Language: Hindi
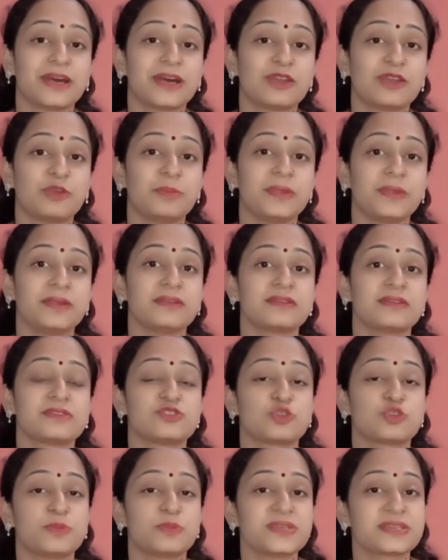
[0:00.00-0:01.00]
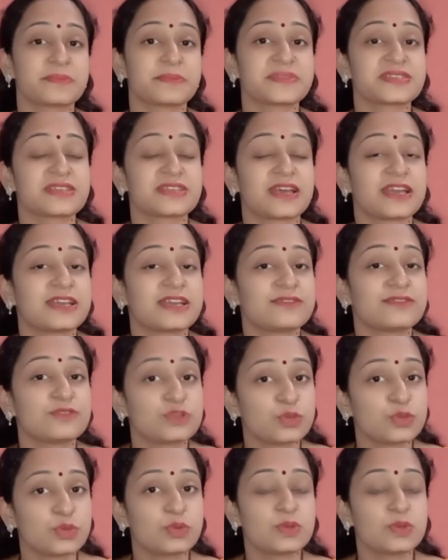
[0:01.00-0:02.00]
बालों में जो भी समस्याएं हैं वो
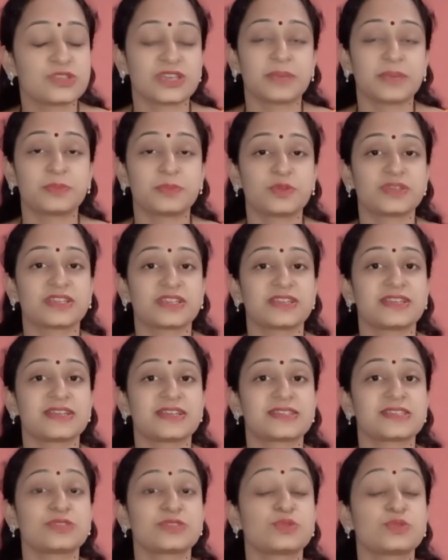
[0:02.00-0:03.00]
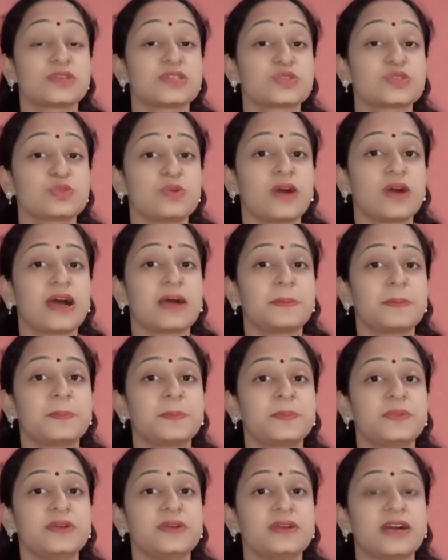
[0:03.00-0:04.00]
दूर हो जाए पूरी तरीके से तो इसको
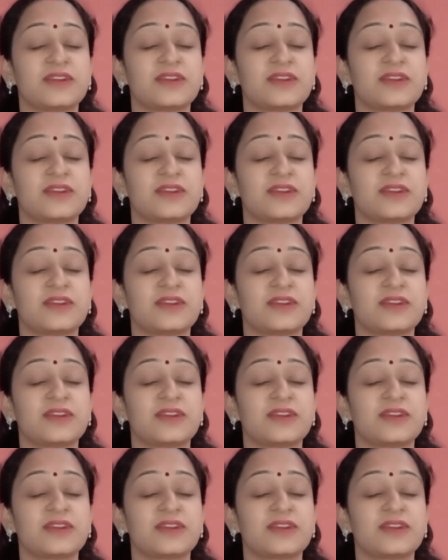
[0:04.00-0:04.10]
आप